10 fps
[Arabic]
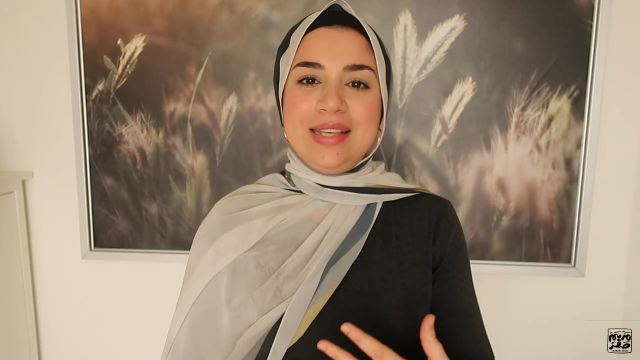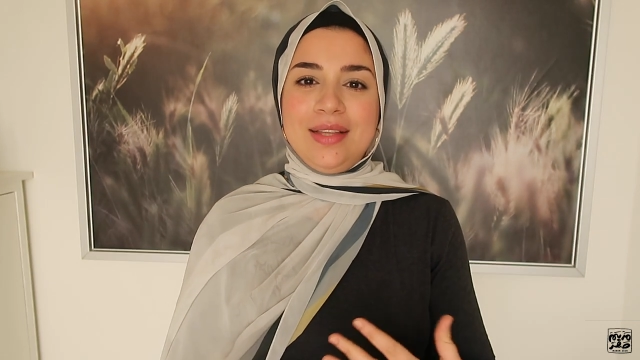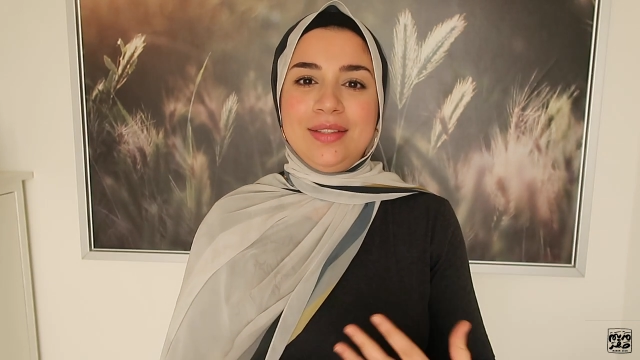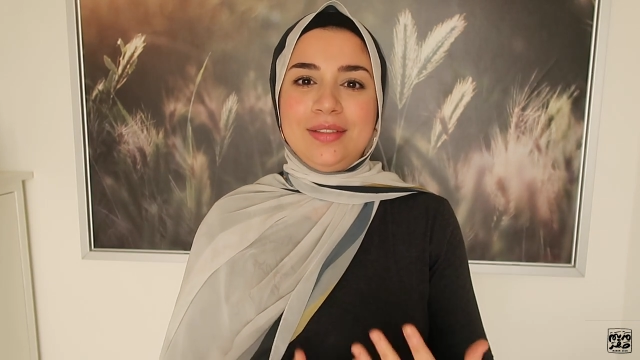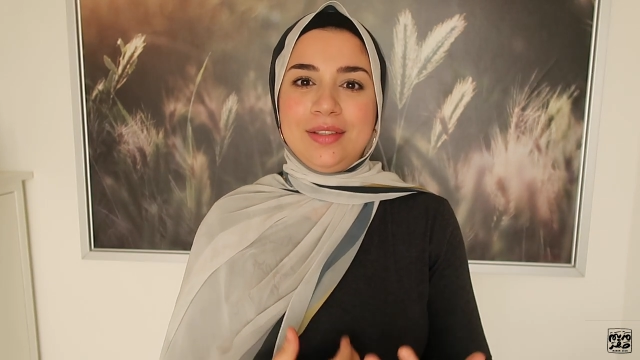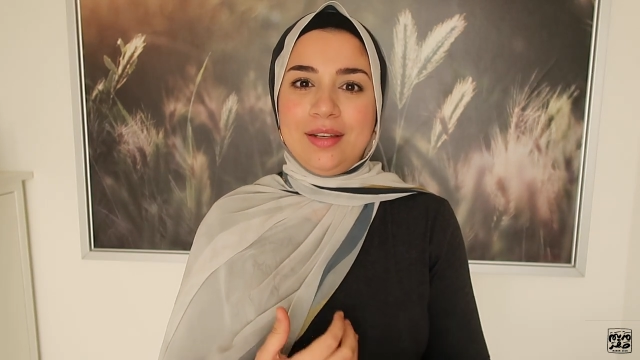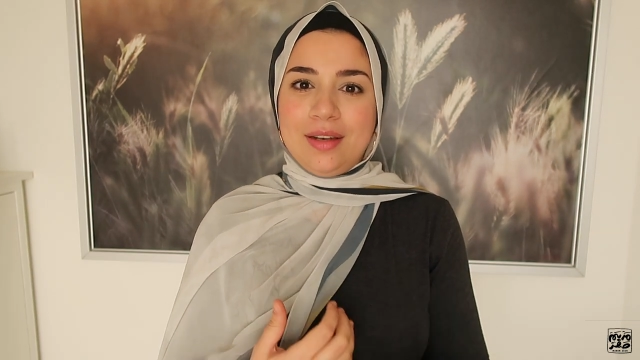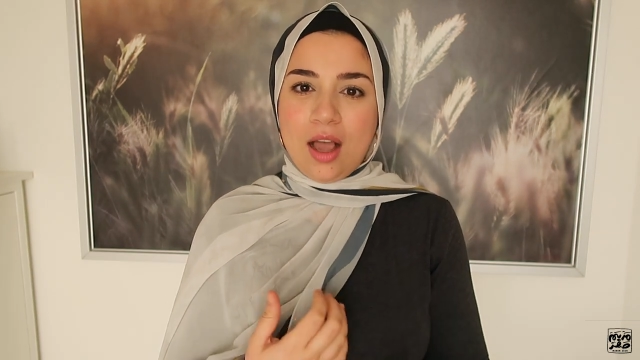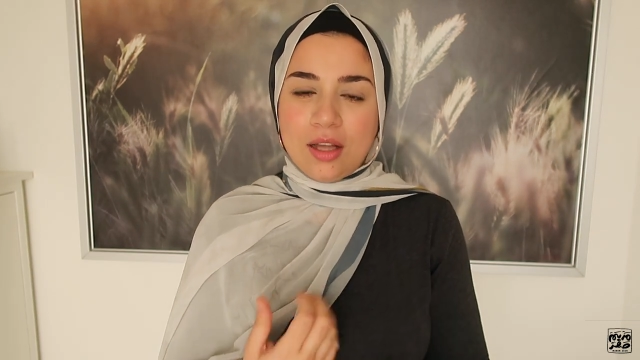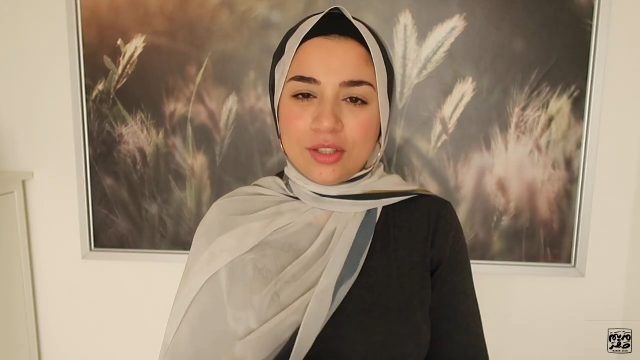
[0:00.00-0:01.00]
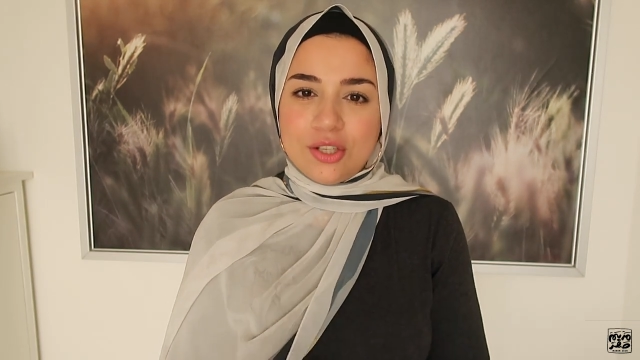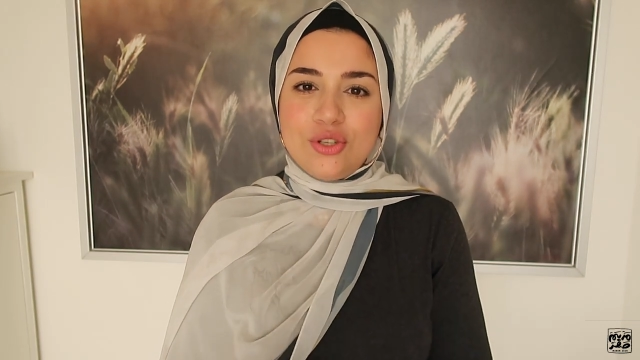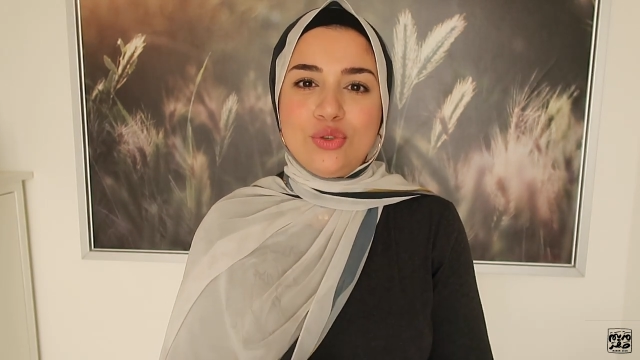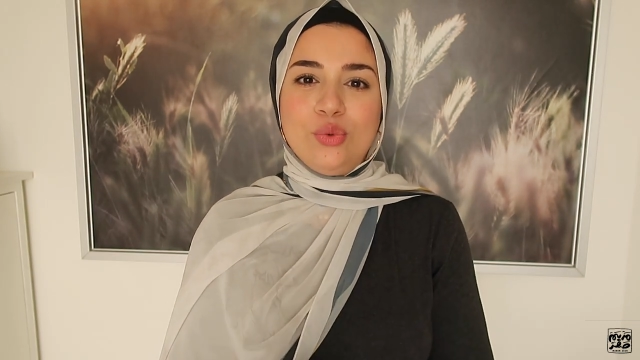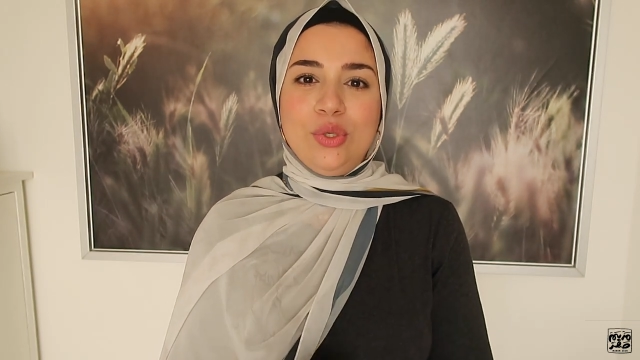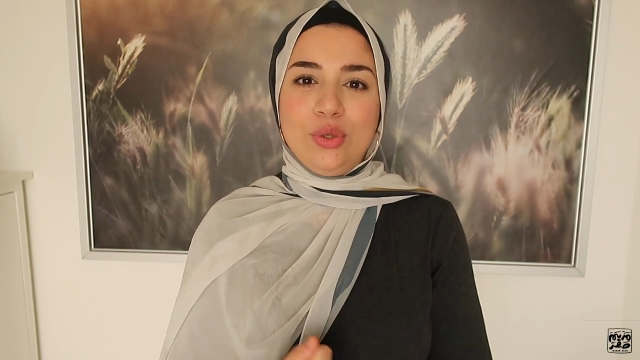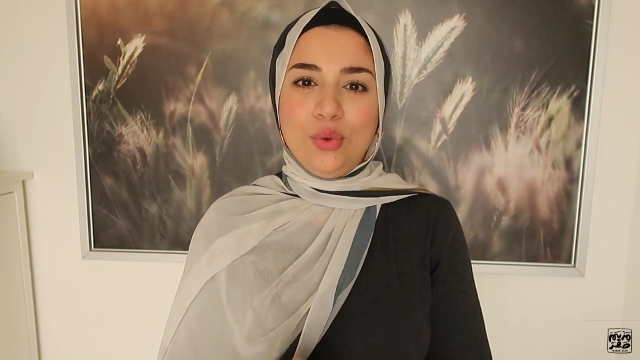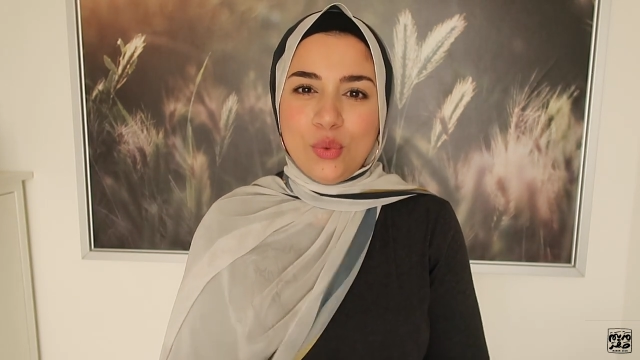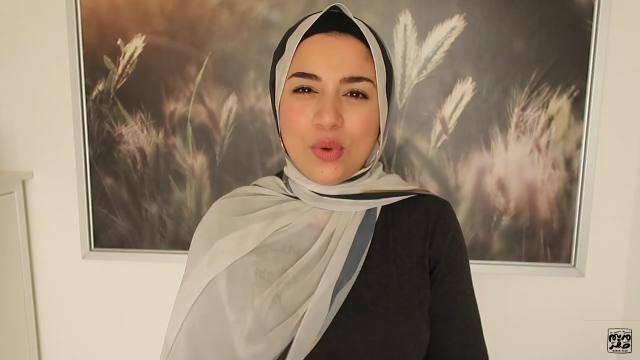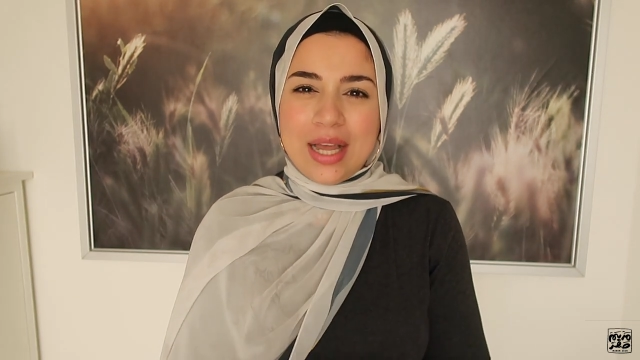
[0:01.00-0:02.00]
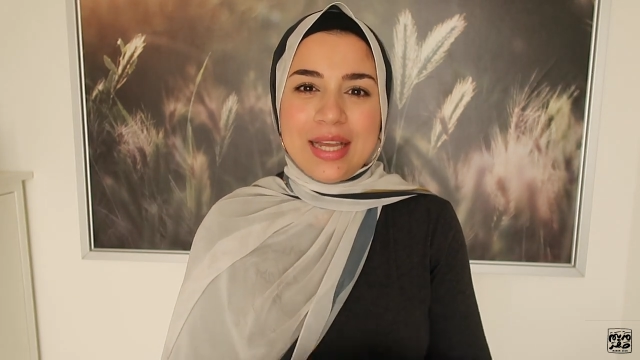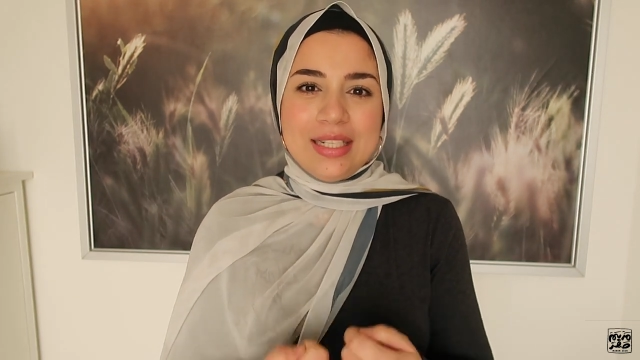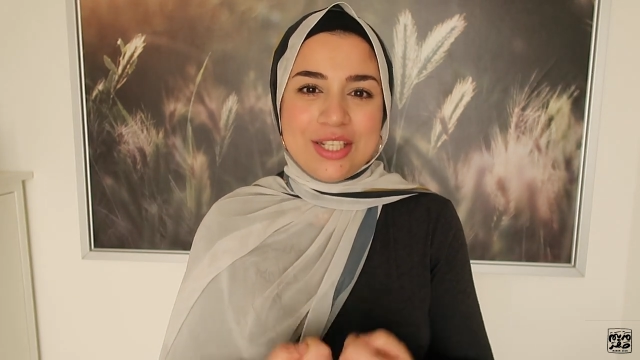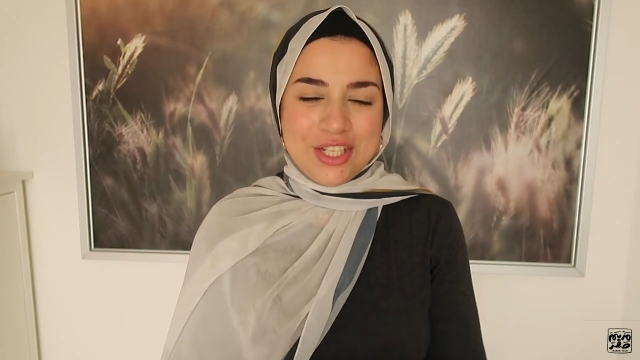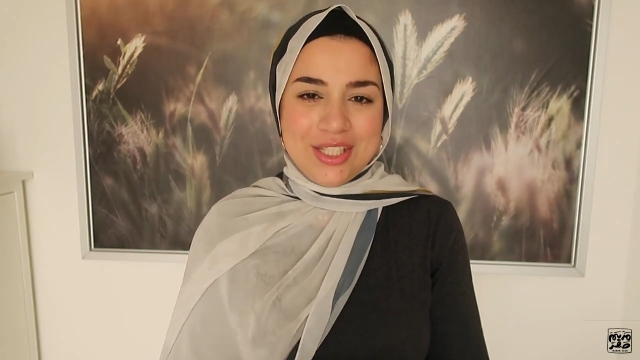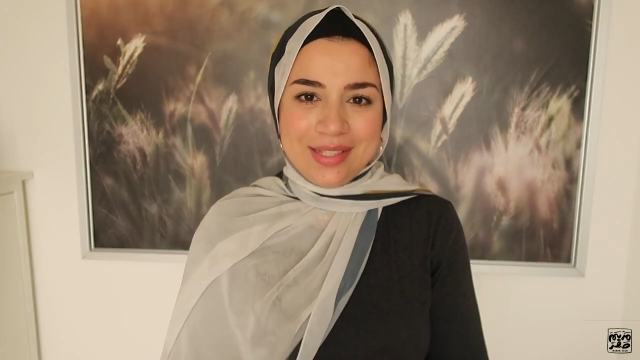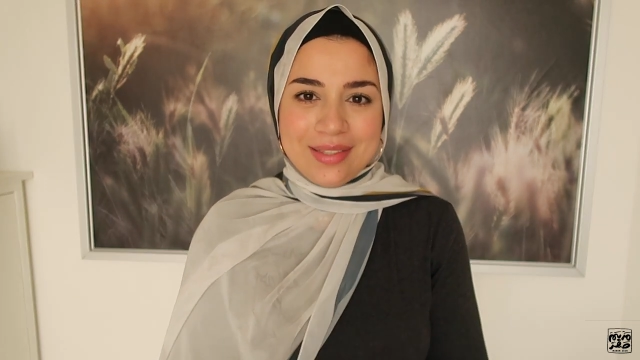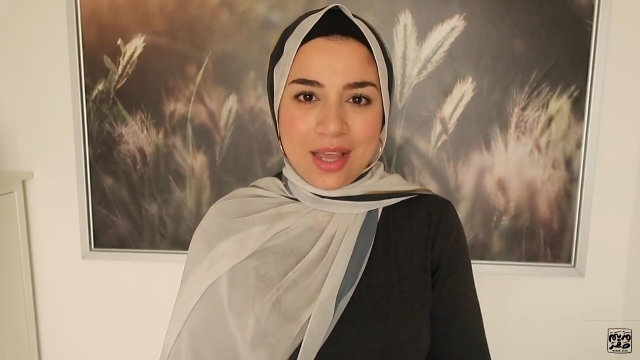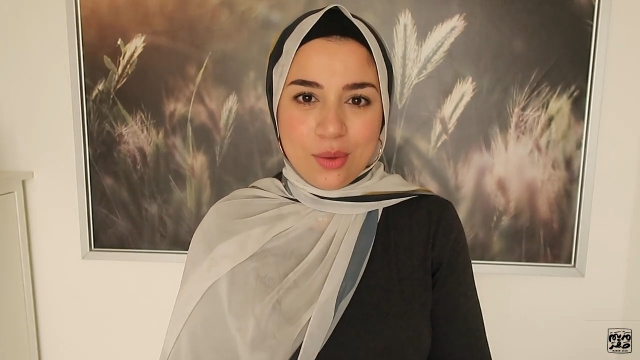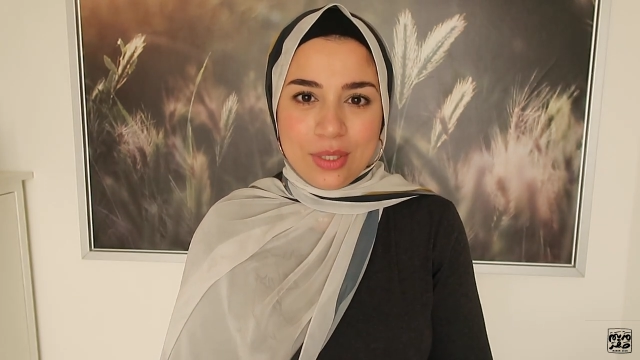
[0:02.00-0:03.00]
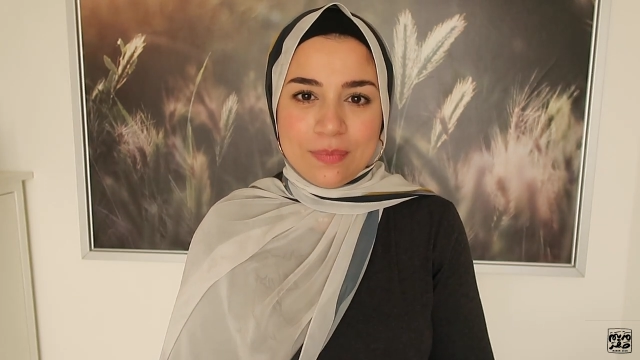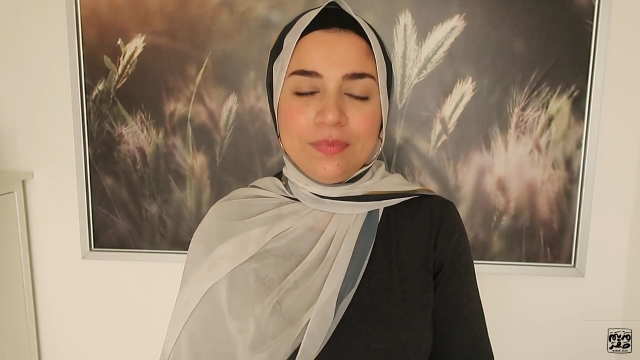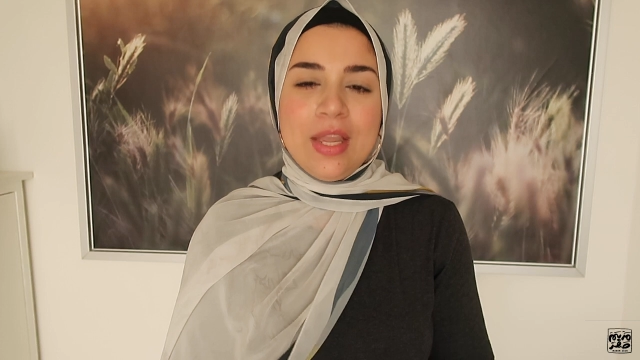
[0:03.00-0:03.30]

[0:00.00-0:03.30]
زياده العطش والجوع الشديد قوي